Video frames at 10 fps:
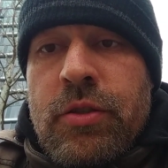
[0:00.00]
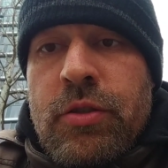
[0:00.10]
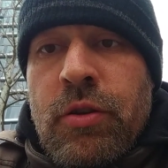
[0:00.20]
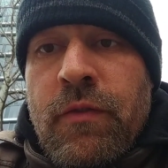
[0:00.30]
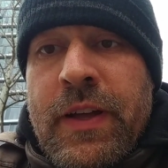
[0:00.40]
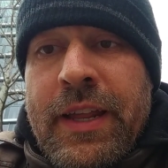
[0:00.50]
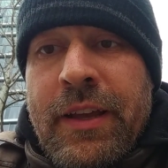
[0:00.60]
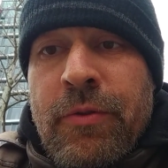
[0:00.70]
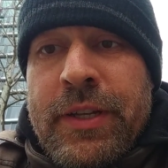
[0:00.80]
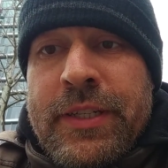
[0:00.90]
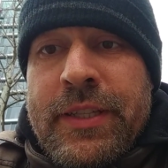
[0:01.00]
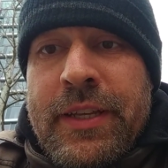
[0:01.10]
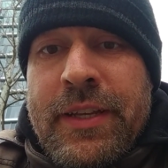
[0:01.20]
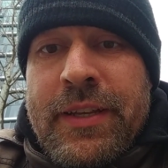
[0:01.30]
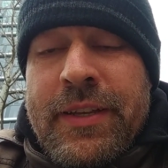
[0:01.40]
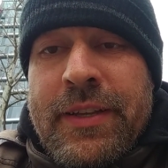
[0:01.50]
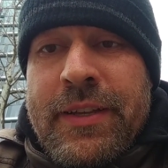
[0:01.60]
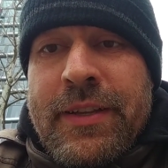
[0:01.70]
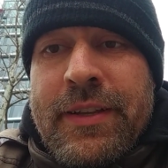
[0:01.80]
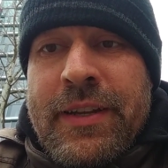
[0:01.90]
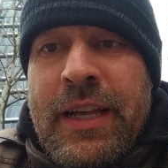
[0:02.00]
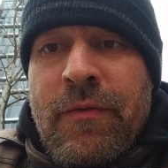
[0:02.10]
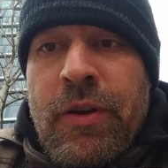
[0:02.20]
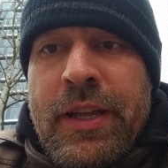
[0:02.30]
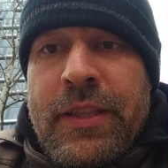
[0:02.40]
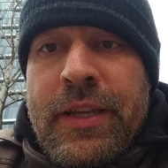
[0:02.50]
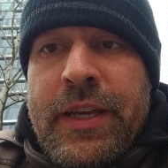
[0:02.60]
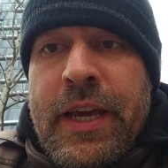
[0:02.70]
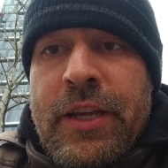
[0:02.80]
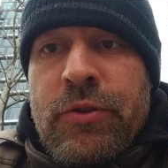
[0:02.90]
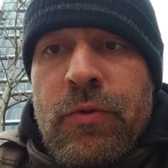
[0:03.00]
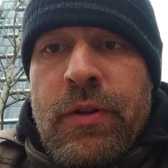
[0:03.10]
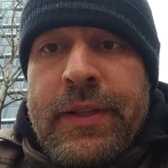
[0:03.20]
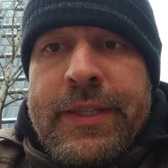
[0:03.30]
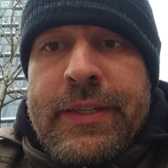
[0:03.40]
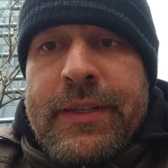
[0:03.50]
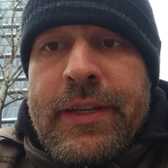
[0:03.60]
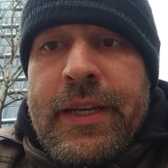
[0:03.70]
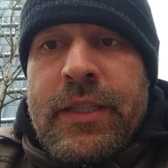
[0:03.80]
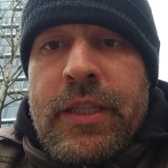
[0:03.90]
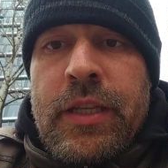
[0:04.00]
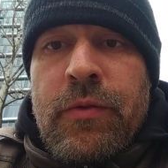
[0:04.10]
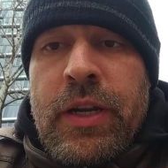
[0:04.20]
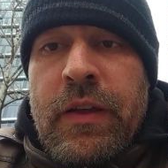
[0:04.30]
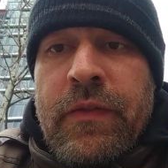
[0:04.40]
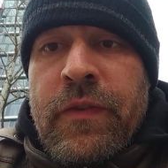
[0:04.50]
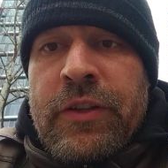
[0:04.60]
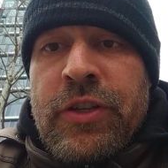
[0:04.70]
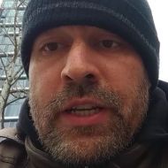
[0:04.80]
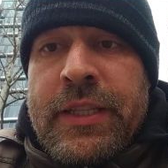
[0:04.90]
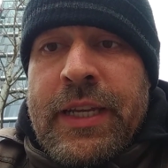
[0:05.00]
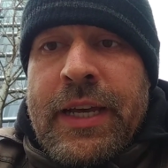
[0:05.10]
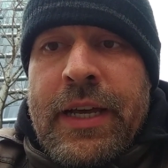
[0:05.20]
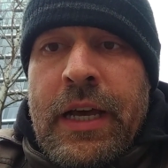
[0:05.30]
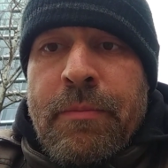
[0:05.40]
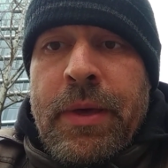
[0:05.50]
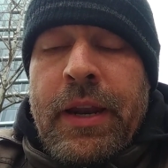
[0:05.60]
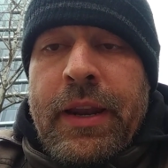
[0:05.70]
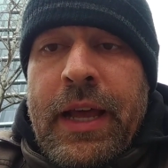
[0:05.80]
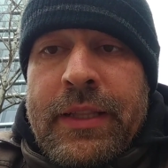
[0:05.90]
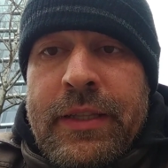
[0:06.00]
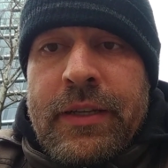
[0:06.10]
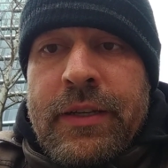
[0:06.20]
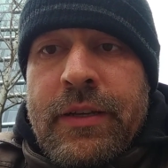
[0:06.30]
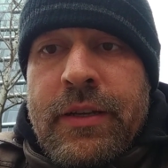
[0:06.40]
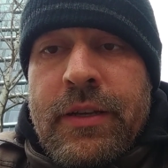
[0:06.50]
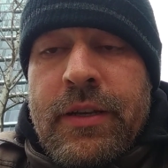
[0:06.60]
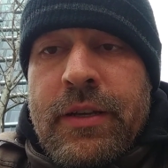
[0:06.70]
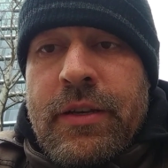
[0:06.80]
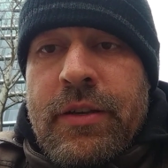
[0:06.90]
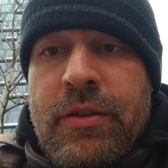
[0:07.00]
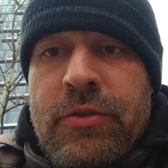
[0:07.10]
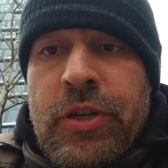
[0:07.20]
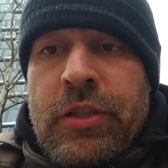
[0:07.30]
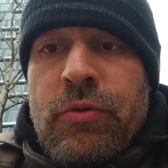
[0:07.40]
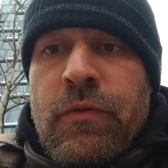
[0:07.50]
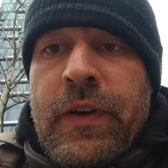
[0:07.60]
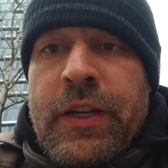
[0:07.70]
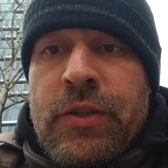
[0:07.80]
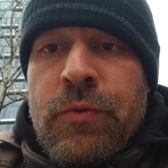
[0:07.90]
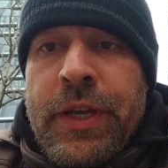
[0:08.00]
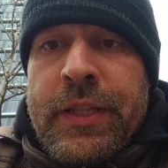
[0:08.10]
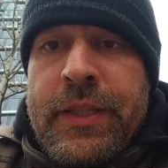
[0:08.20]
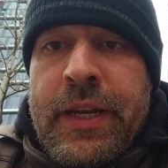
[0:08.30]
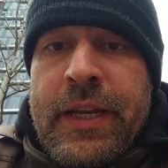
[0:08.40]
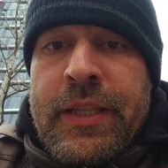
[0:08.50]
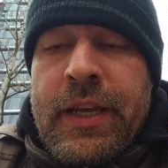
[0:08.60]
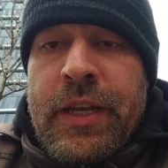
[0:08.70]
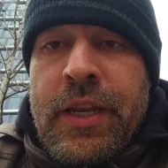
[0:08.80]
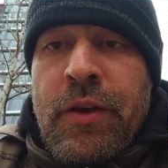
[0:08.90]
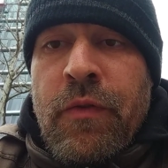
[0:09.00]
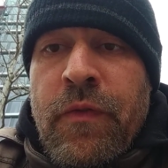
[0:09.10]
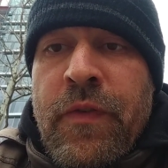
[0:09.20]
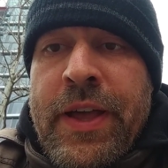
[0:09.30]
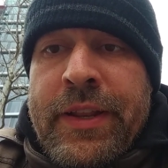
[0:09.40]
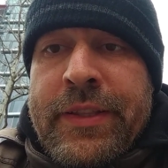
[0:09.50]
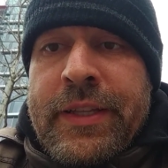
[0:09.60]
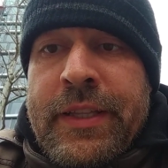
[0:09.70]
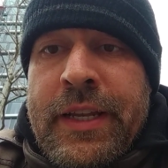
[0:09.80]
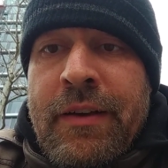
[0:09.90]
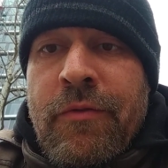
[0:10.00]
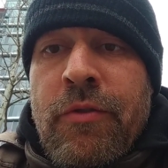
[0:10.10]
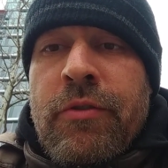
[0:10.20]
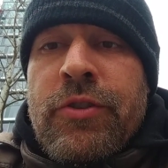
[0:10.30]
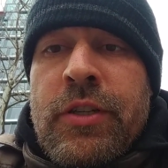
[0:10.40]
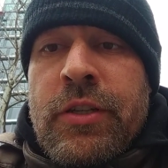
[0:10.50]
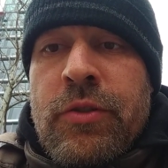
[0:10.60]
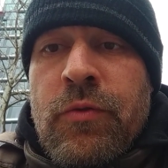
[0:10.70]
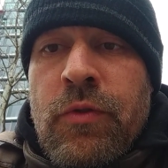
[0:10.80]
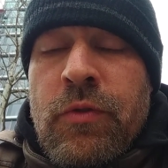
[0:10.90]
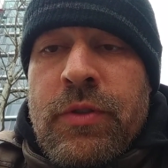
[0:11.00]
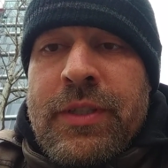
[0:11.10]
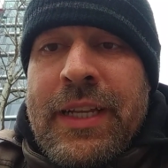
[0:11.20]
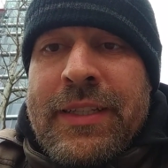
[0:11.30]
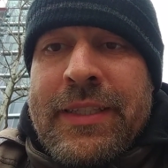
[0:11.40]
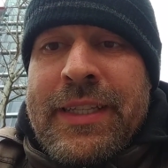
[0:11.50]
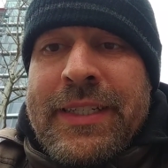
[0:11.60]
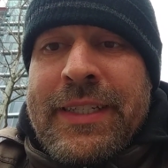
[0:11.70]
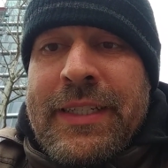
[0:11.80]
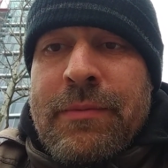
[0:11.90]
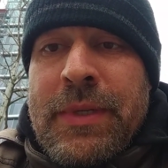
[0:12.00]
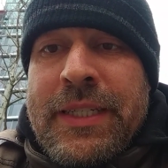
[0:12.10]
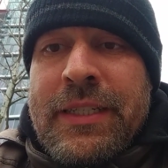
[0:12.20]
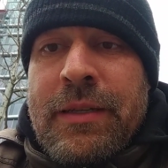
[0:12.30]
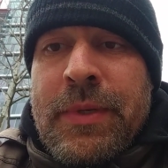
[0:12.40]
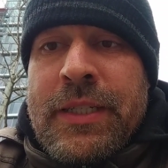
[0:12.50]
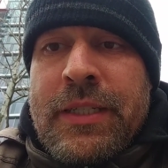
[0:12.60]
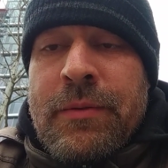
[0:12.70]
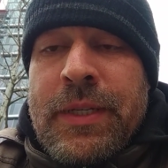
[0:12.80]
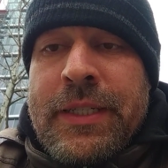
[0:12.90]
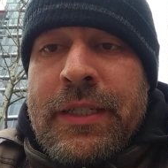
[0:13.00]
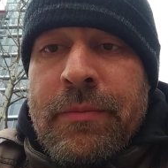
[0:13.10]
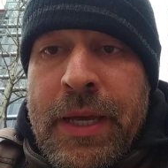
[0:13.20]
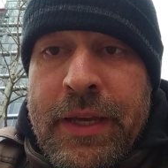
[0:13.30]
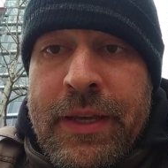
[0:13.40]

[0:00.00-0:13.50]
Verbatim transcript: trovare questi lavoretti casuals è di una facilità aberrante. Cioè tu vai su internet e di offerte di lavoro ce ne sono tantissimissimissimissime.